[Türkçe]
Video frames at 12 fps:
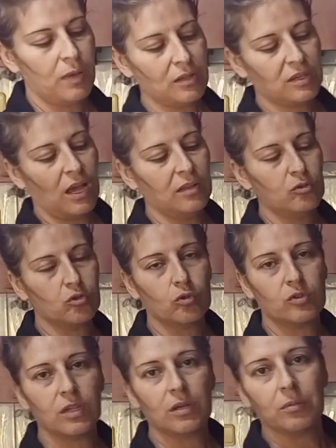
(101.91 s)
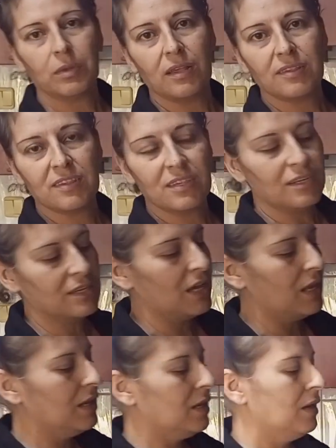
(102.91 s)
Ben kendi soslarımdan
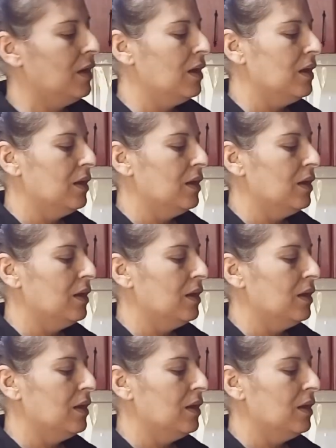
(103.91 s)
sirkeli,